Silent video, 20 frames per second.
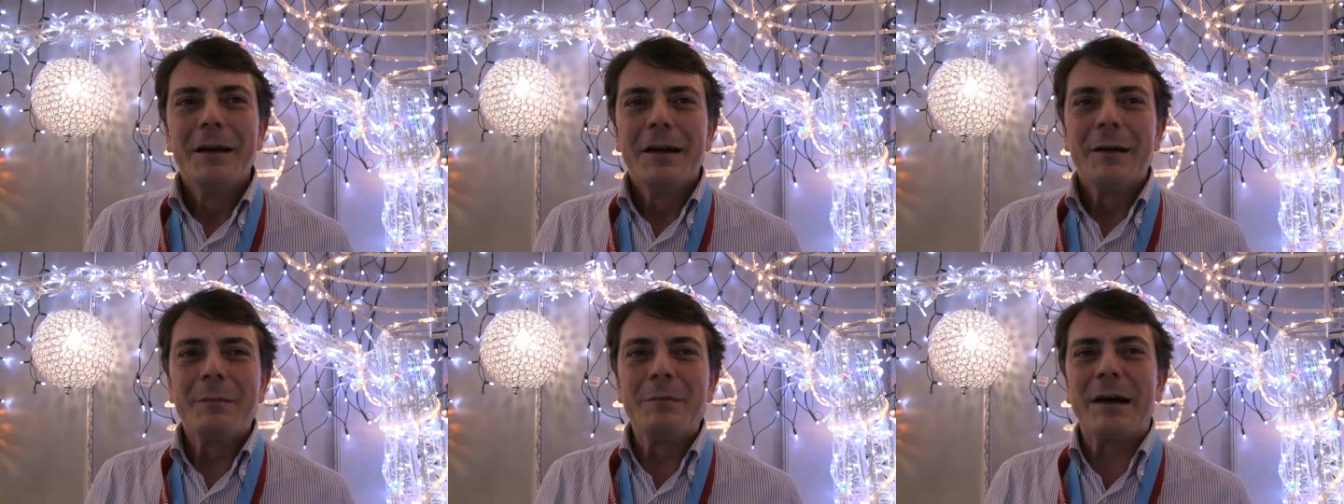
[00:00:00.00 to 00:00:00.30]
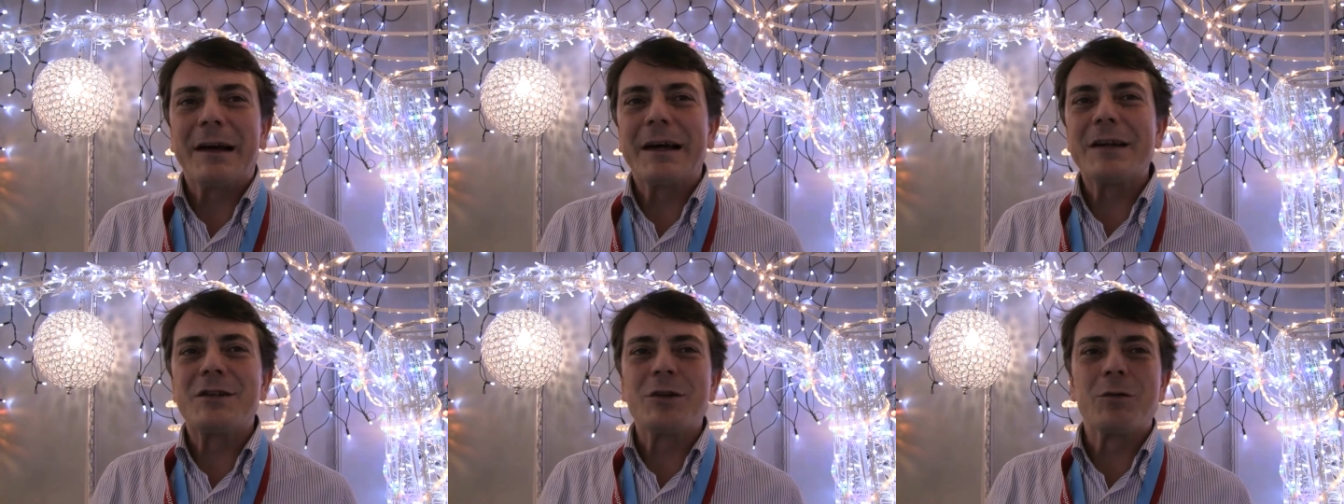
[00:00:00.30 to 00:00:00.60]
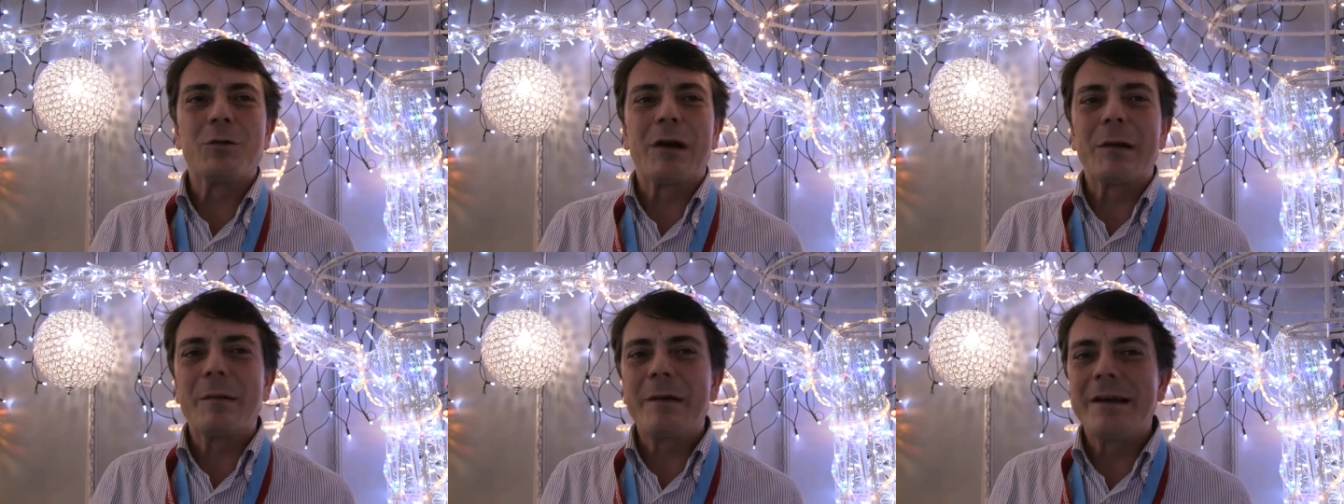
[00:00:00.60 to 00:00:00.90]
ma che
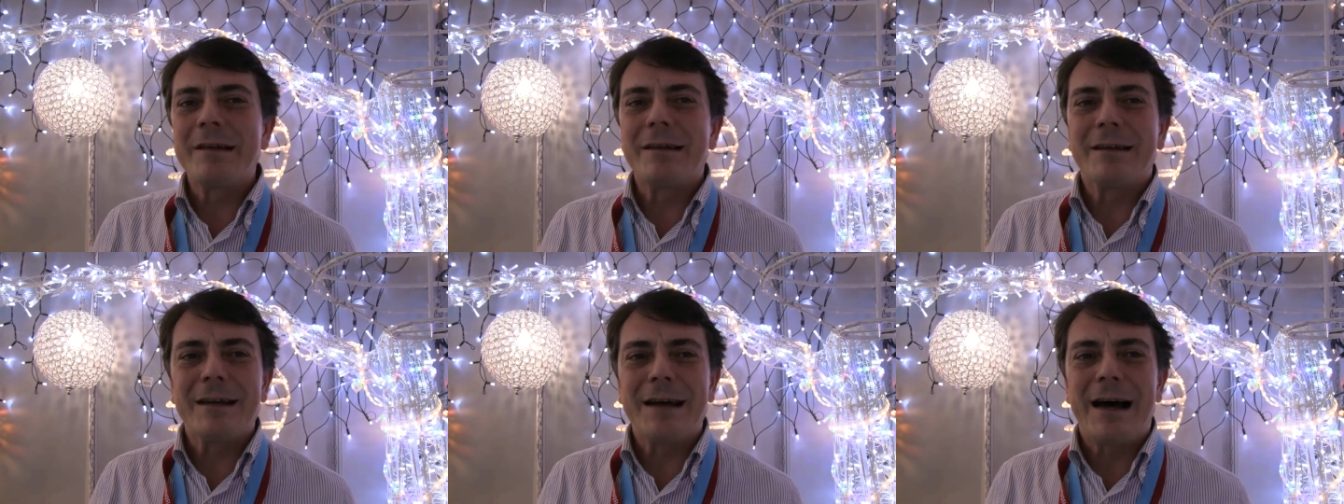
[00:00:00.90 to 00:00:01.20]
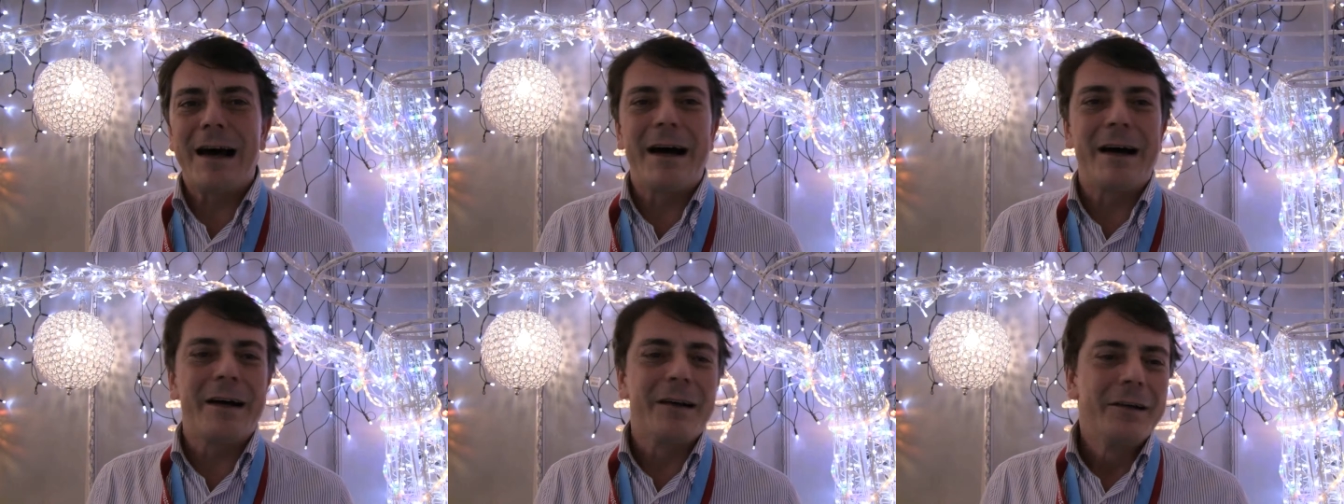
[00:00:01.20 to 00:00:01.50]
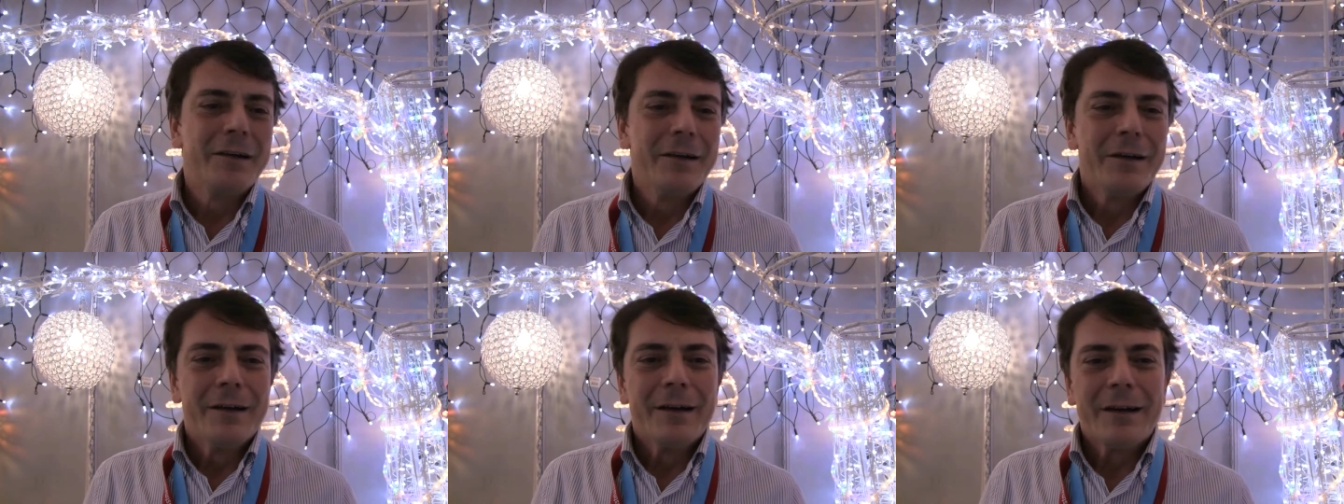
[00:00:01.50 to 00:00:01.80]
sicuramente ha
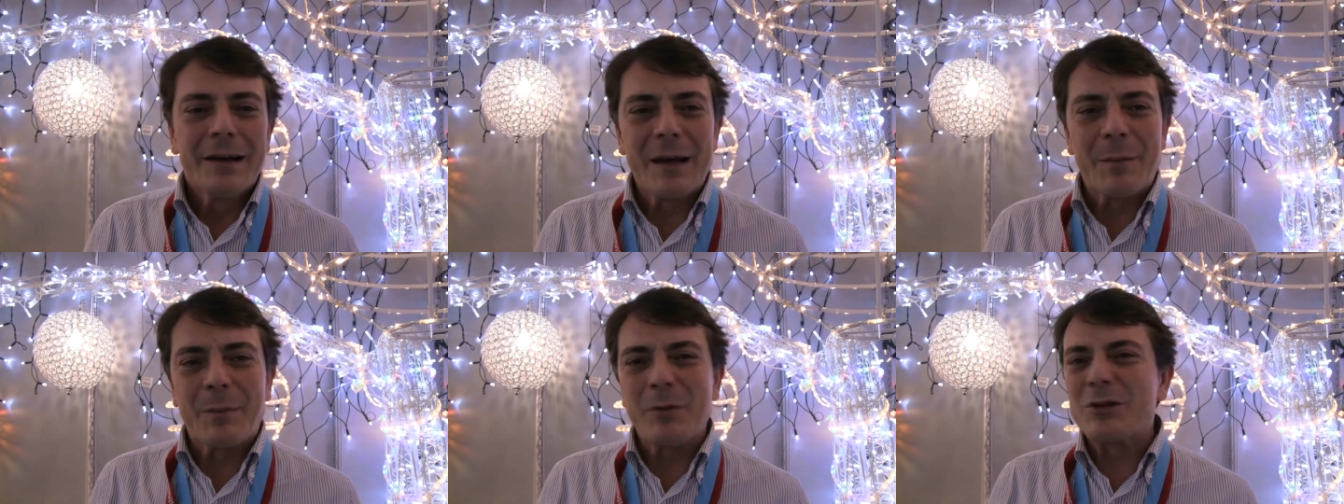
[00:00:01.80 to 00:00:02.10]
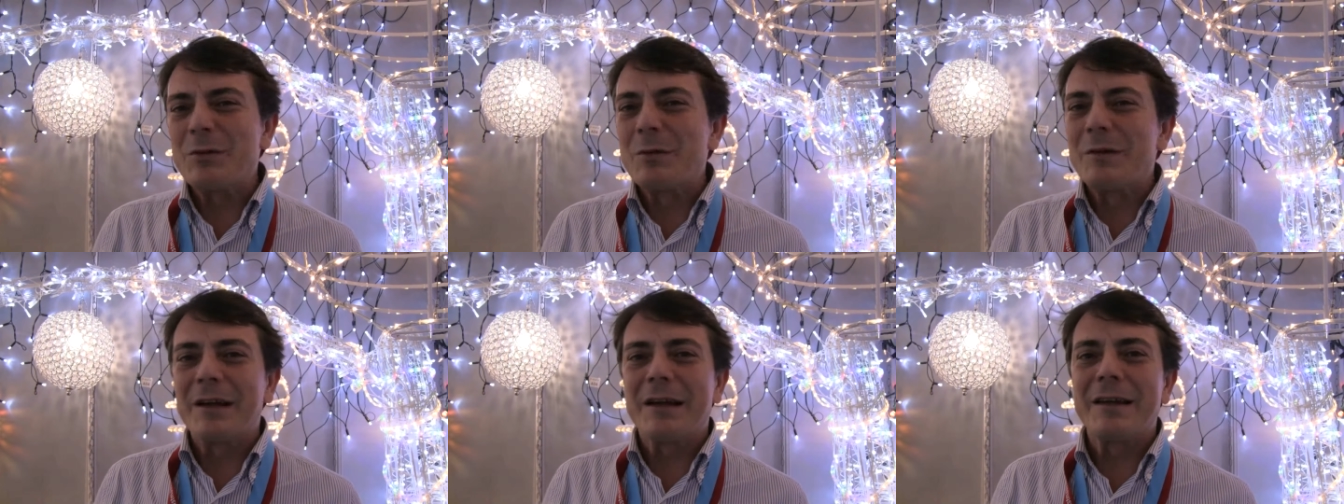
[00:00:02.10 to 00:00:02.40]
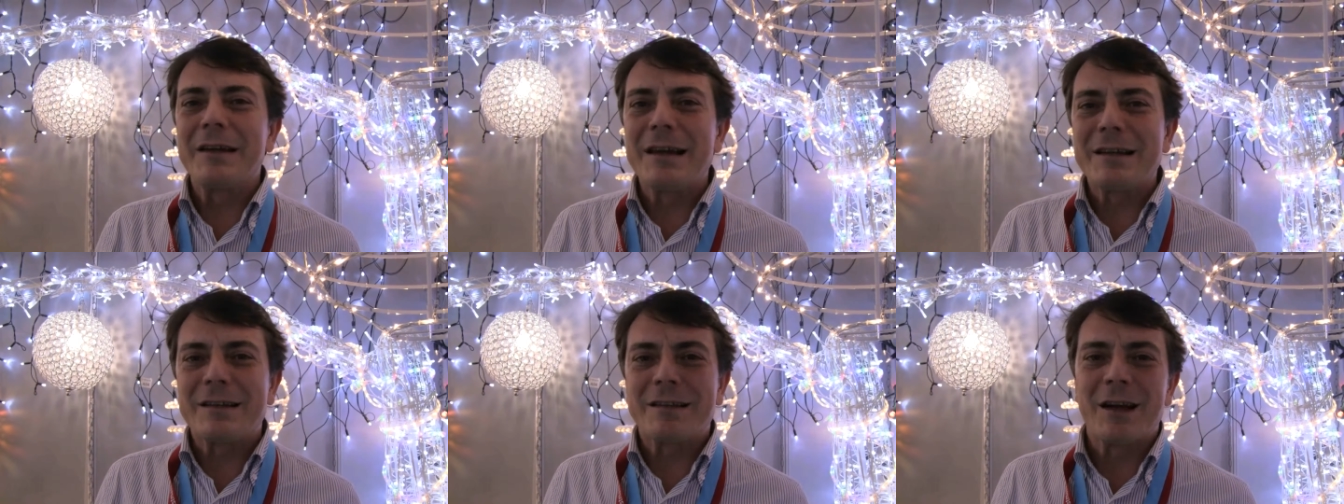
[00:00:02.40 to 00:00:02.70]
la possibilità
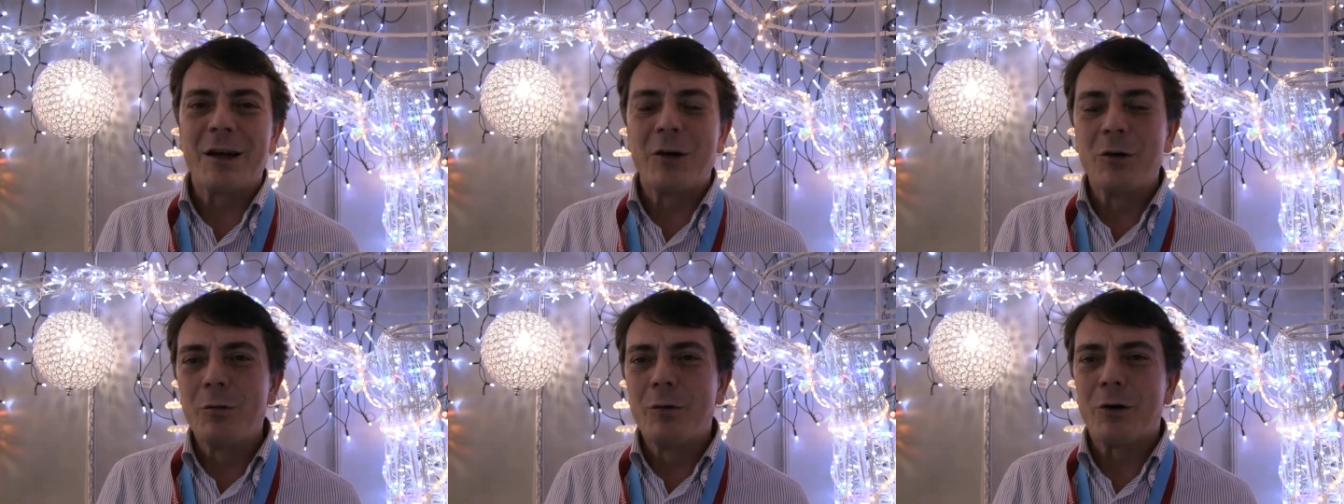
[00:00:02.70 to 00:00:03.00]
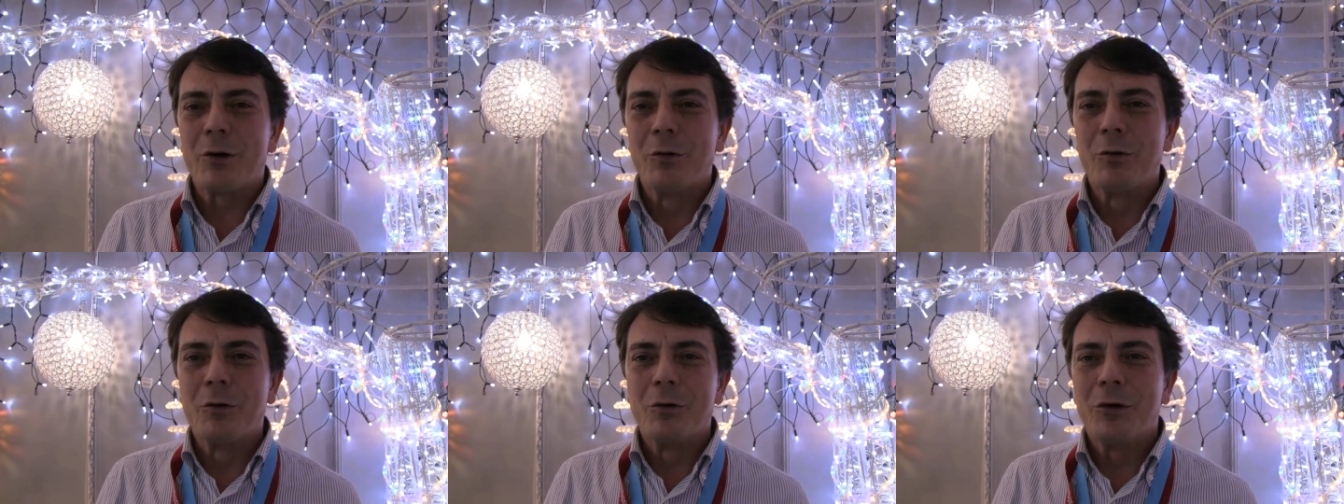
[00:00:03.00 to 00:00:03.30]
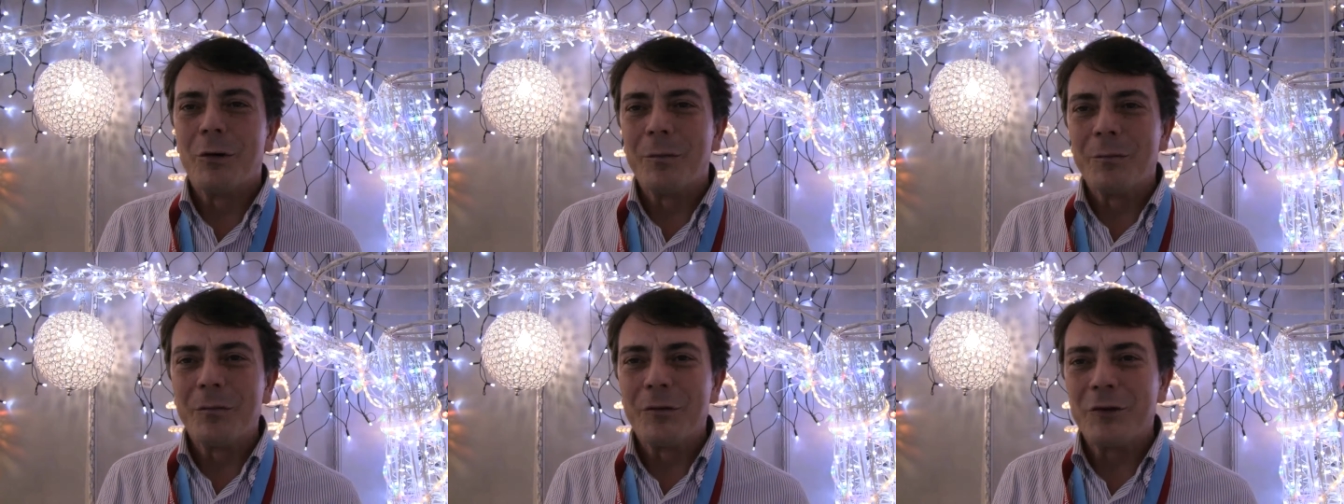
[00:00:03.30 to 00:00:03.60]
di essere il numero uno,